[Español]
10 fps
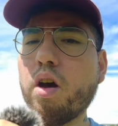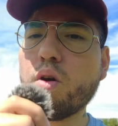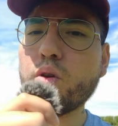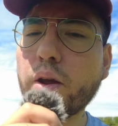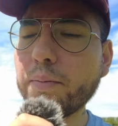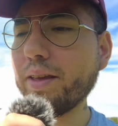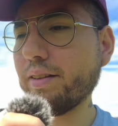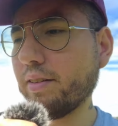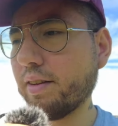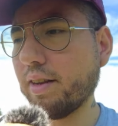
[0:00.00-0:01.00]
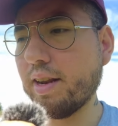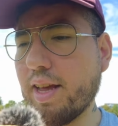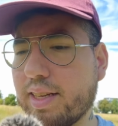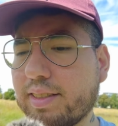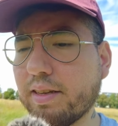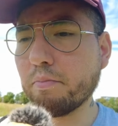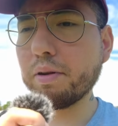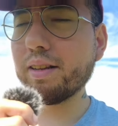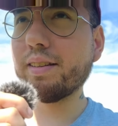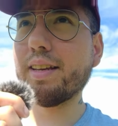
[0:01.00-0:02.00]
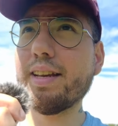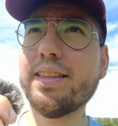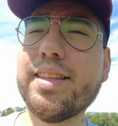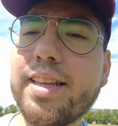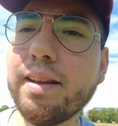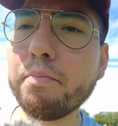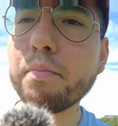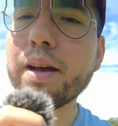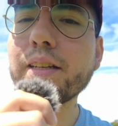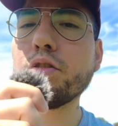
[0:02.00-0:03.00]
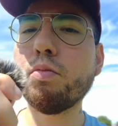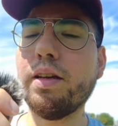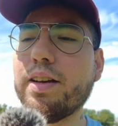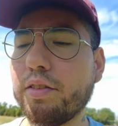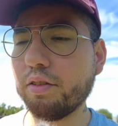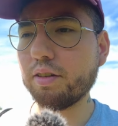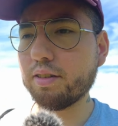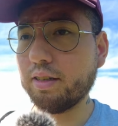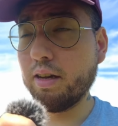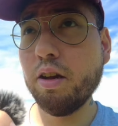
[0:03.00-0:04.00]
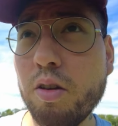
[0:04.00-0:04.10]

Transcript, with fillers: Ahora bien, las empresas sí que tienen más obligaciones,